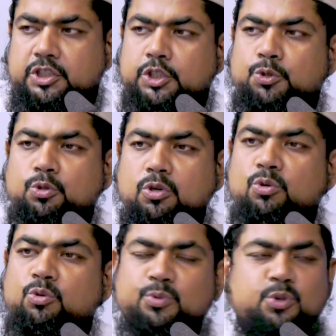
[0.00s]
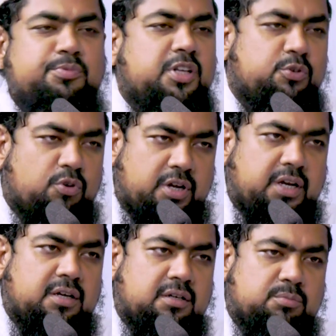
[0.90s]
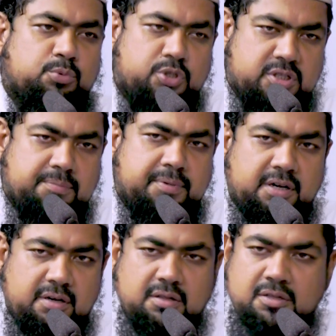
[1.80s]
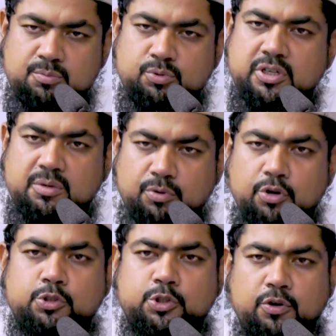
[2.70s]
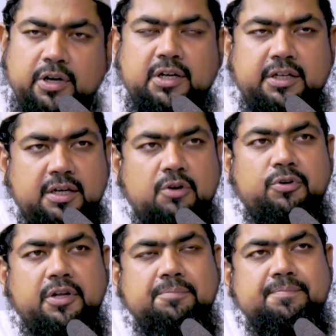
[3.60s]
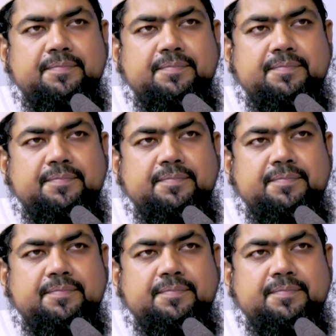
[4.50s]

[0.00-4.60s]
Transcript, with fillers: শিশু তখন উপলব্ধি করে না বুঝতে পারে না তার বোঝার বয়স হয় না এই কারণে